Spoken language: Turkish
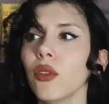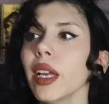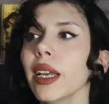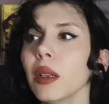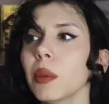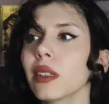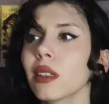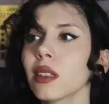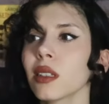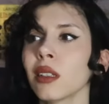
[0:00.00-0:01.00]
Ve
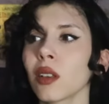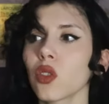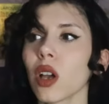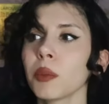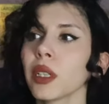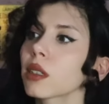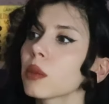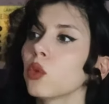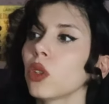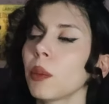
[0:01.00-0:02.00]
elbette sanat
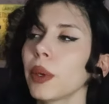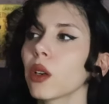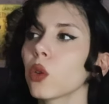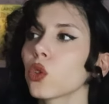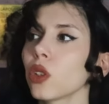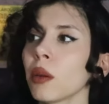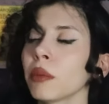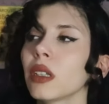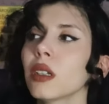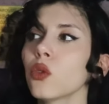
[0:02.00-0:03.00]
camiası bundan pek
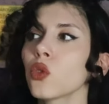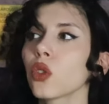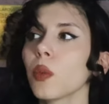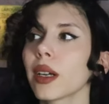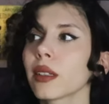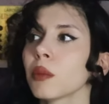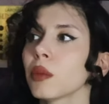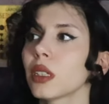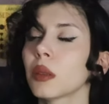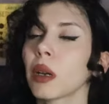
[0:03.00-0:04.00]
hoşlanmadı. Çünkü
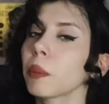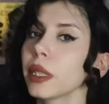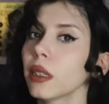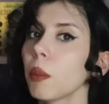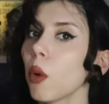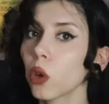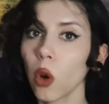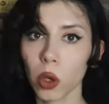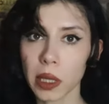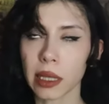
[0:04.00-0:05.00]
baktığımız zaman Pita
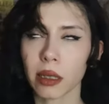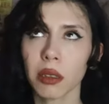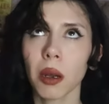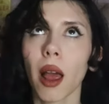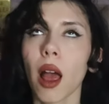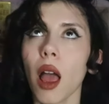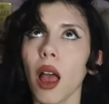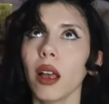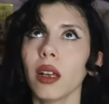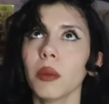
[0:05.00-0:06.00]
Berkhoiser
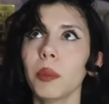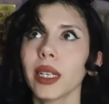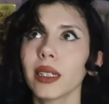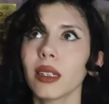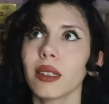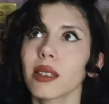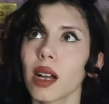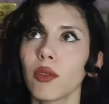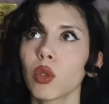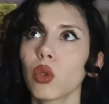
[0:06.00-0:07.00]
e, pek de
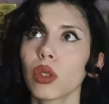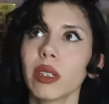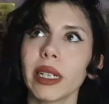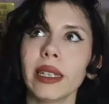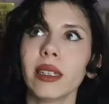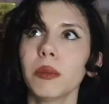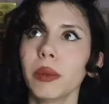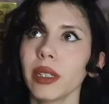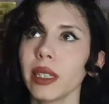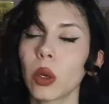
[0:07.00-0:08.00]
Salvador Dali
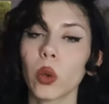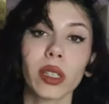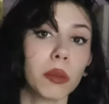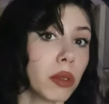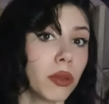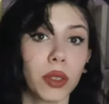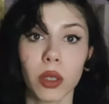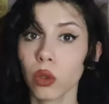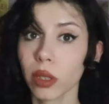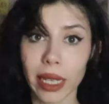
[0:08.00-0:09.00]
gibi ikonik bir
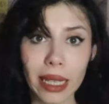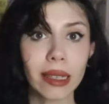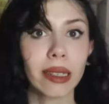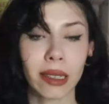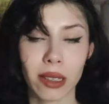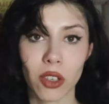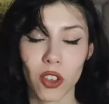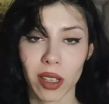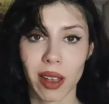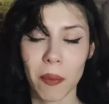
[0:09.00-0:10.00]
figür değildi
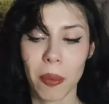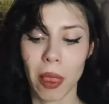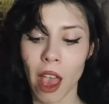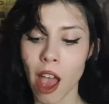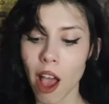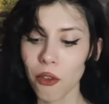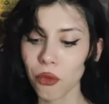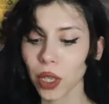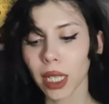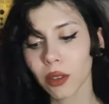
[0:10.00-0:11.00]
neticede.
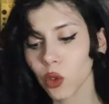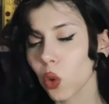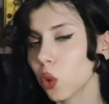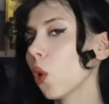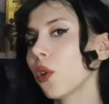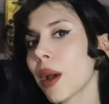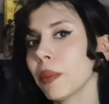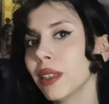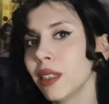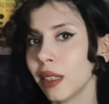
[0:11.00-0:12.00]
Fakat çok da
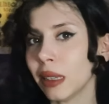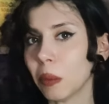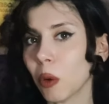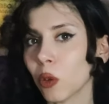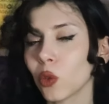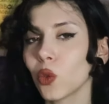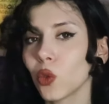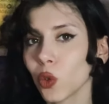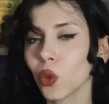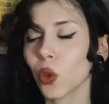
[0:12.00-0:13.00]
önemli değildi bu.
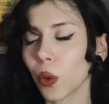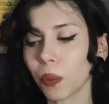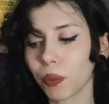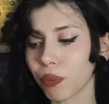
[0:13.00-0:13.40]
Çünkü